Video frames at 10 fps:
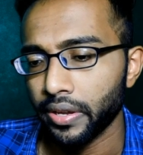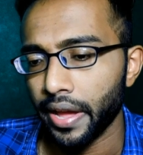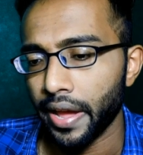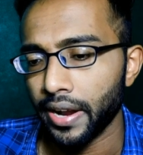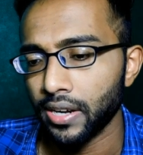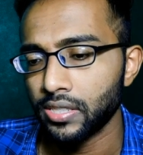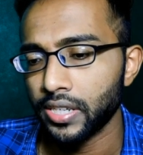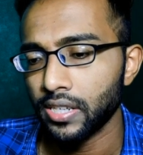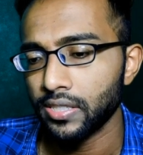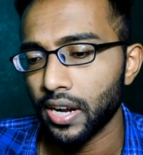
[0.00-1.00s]
एंड
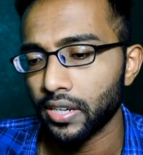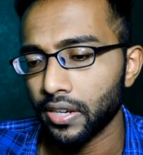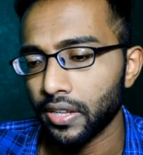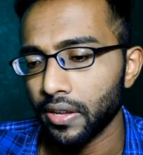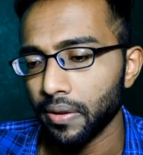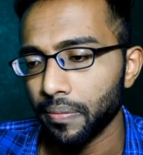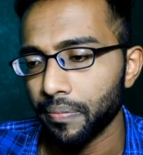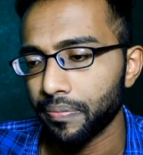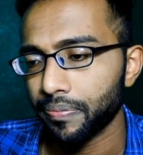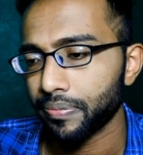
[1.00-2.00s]
स्टेट सेलेक्ट करिए
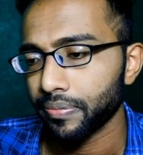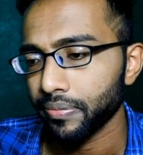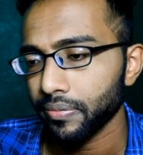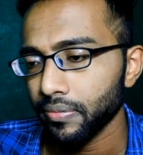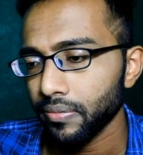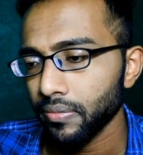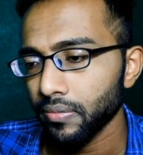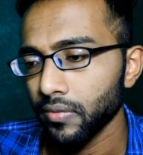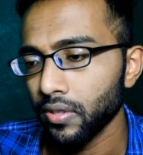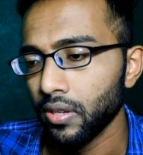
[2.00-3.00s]

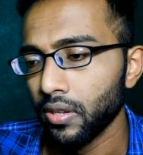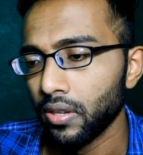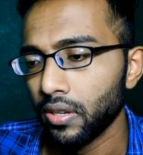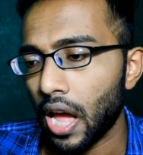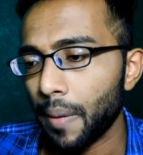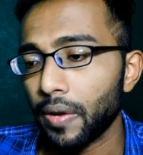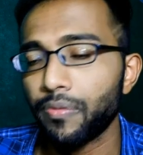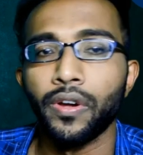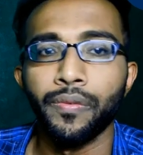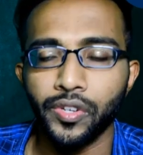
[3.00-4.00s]
यहाँ पे एक
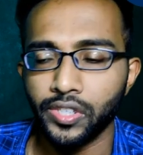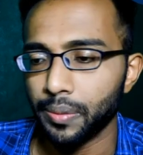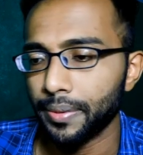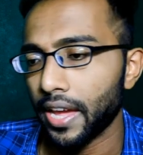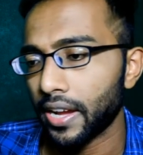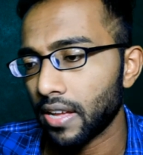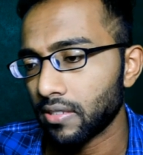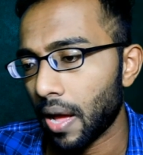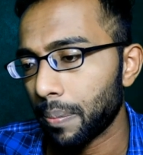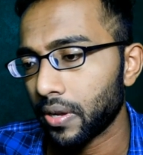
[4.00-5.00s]
फन फीचर भी है गैस
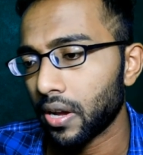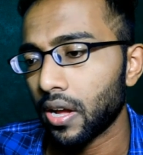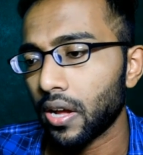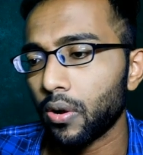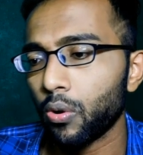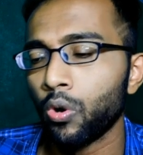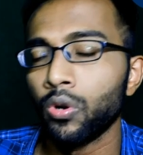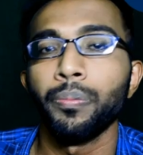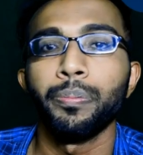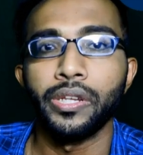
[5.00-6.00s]
आपका
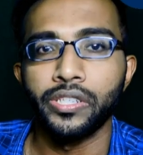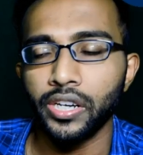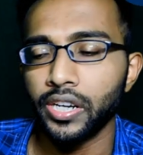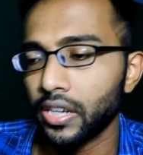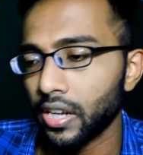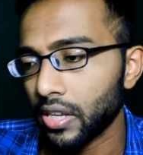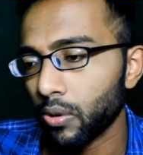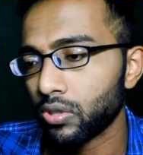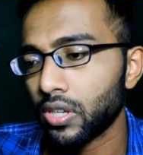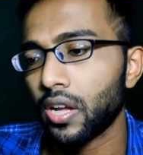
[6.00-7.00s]
ओन पिक्चर क्लिक करके
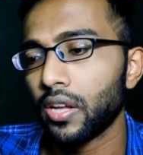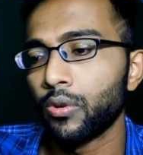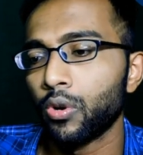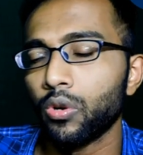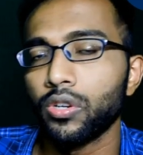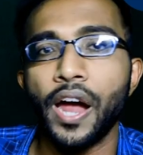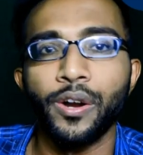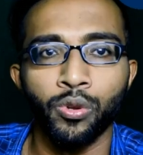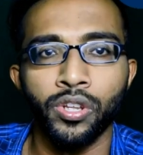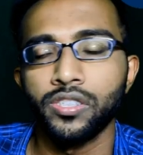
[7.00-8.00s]
उसका यू नो
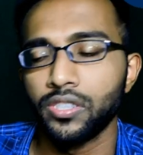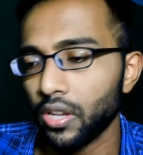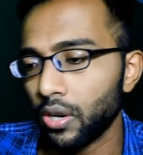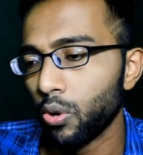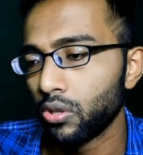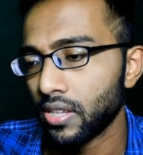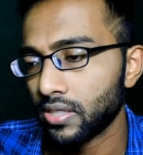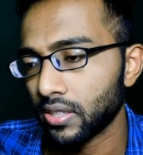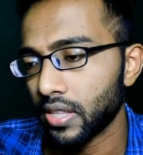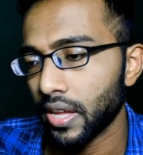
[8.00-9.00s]
कार्टूनिश लुक दे
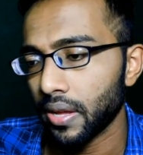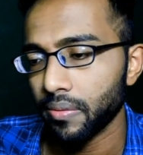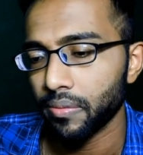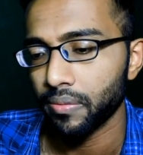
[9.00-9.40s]
सकते हैं